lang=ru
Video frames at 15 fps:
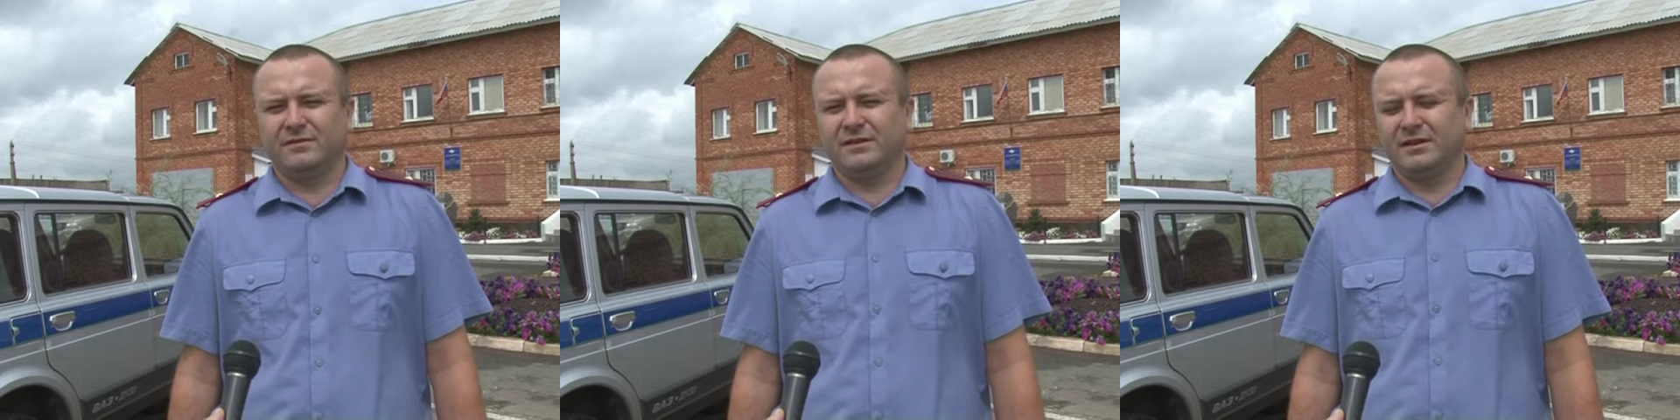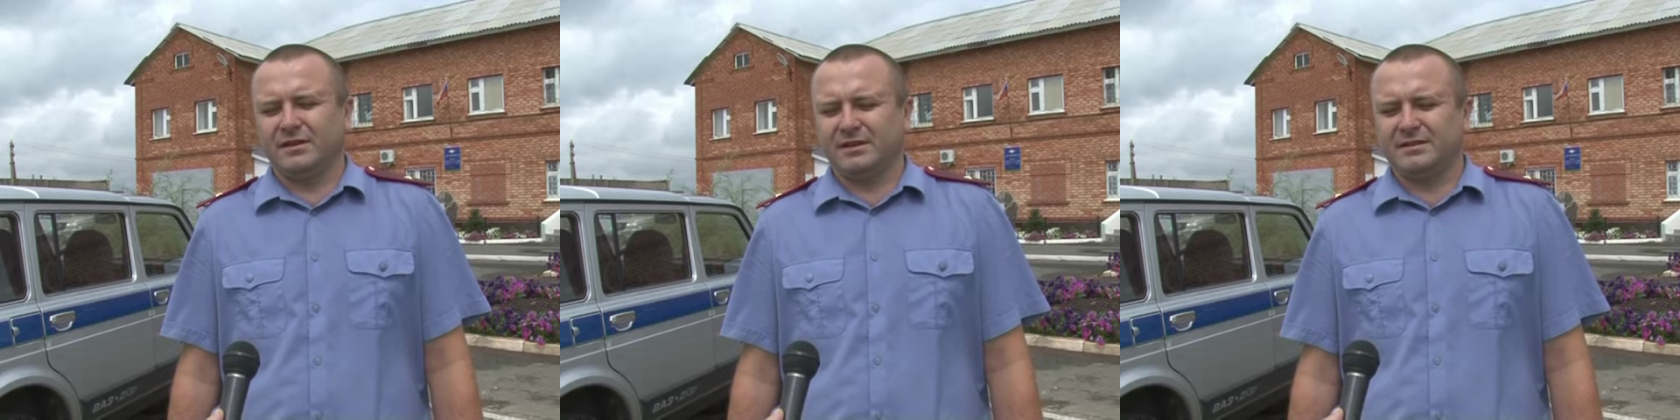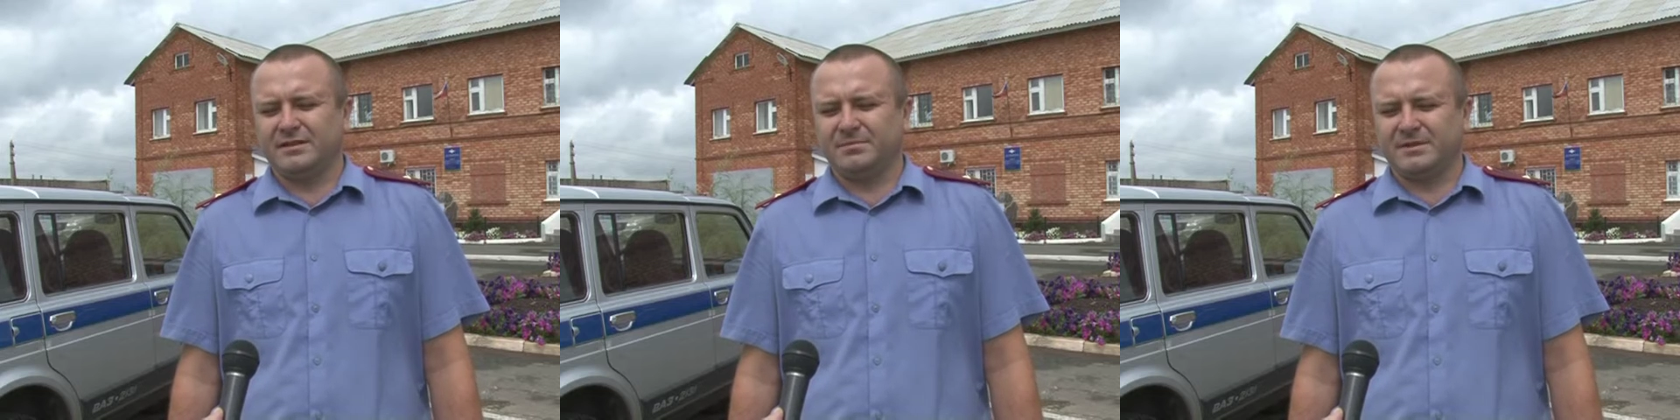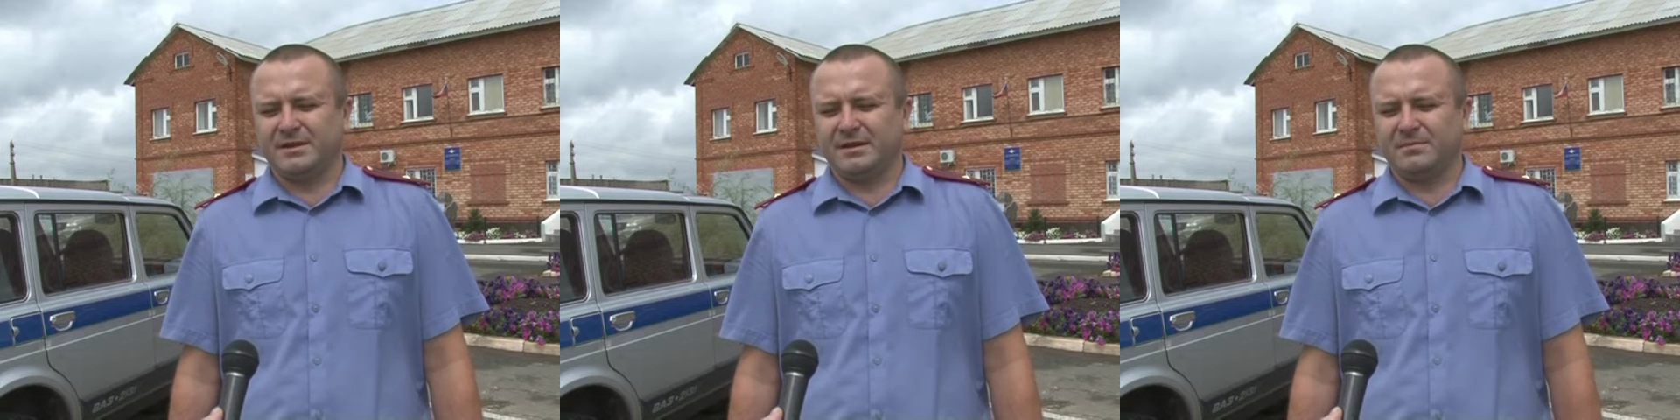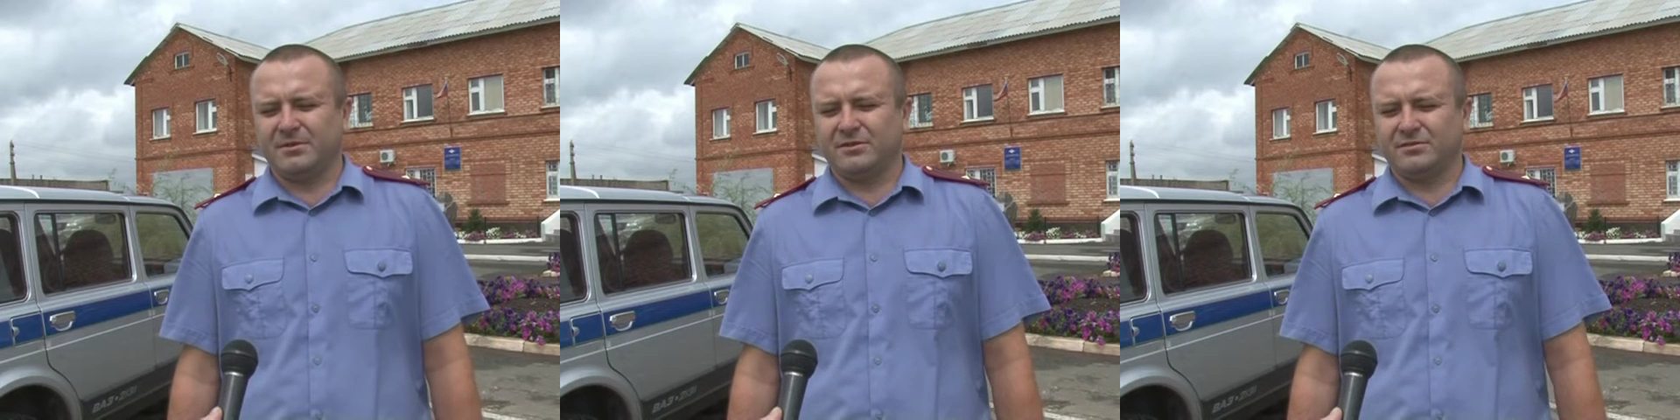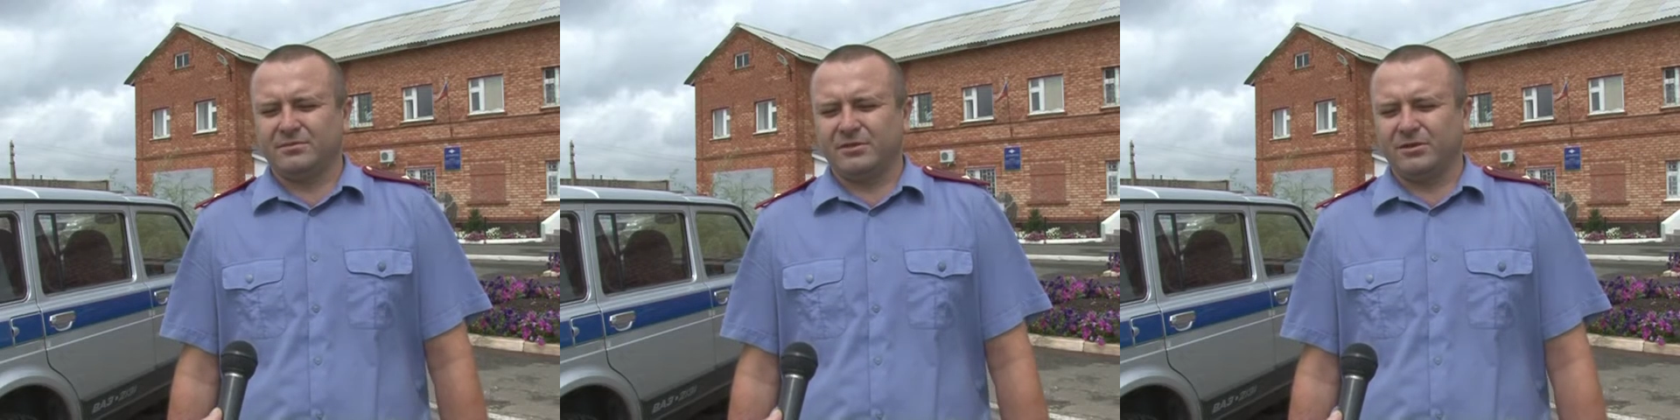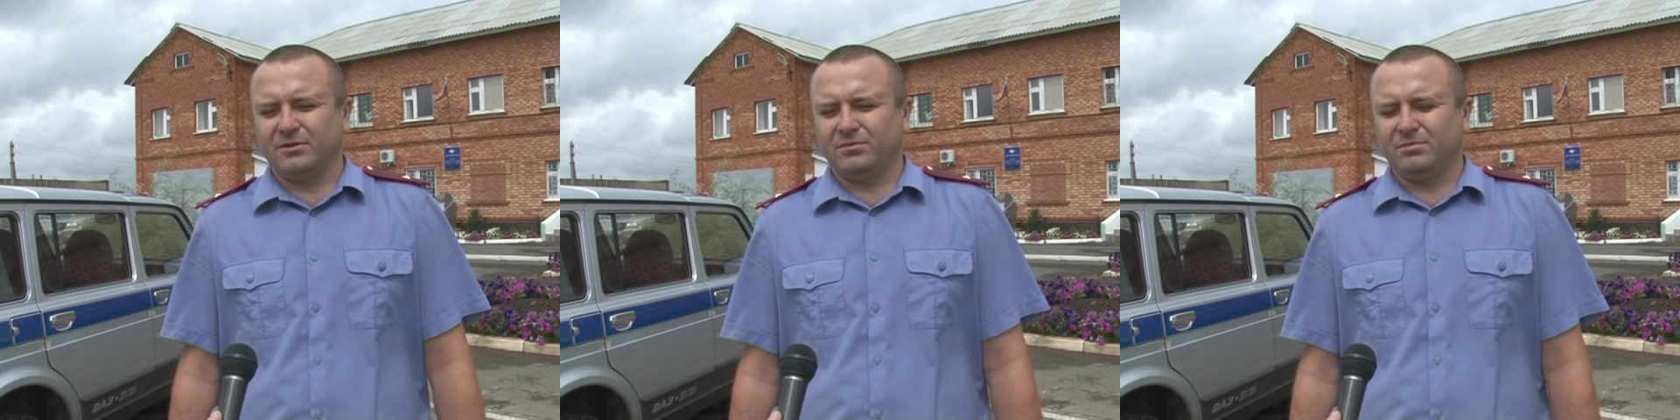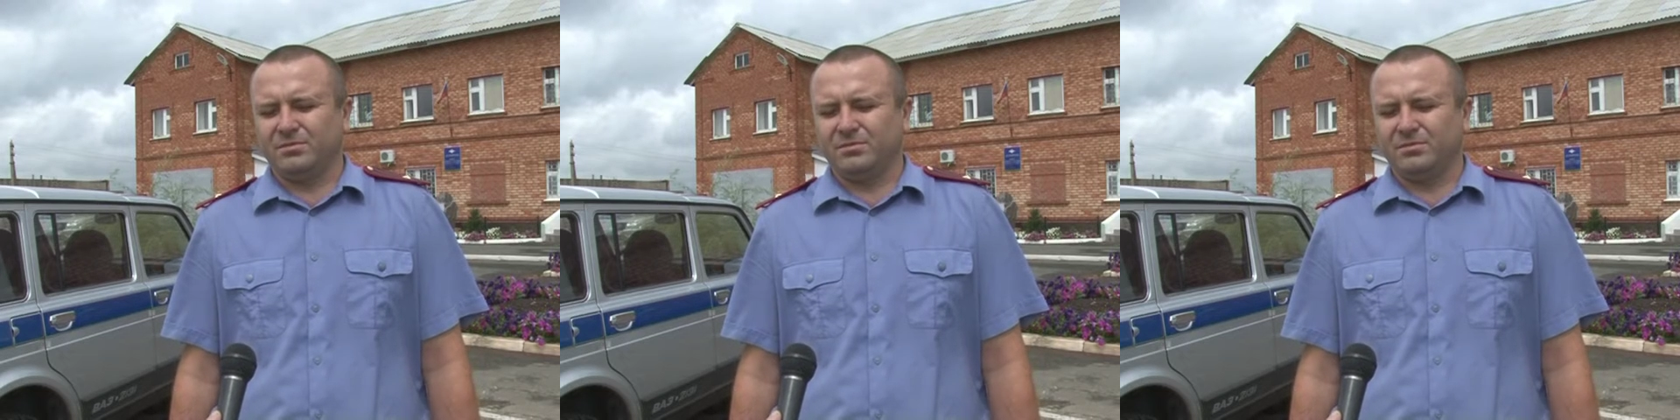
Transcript: МВД России по Сакмарскому району